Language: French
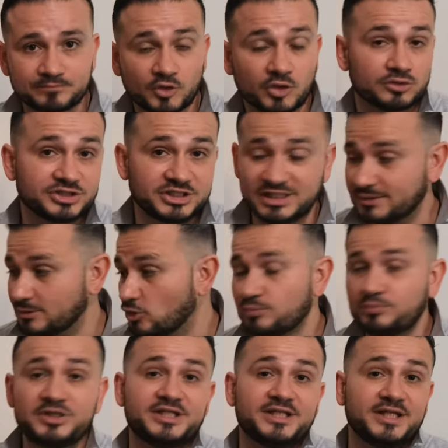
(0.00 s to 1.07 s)
quand il est
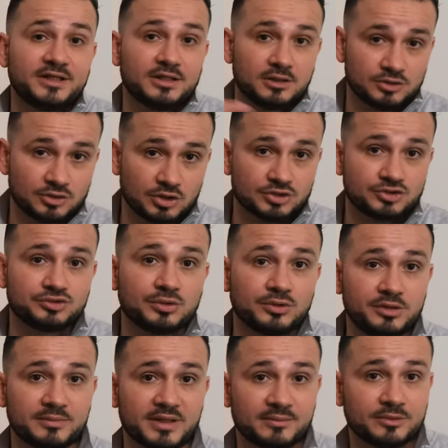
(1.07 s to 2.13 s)
replié sur
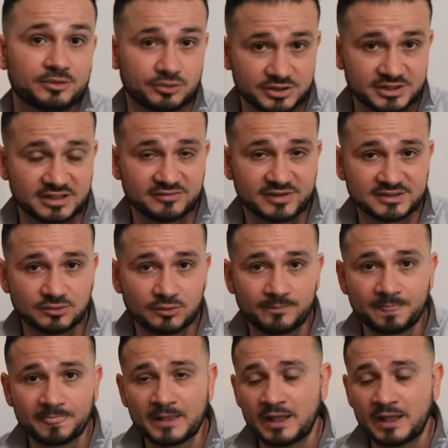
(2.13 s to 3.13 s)
lui-même de cette façon.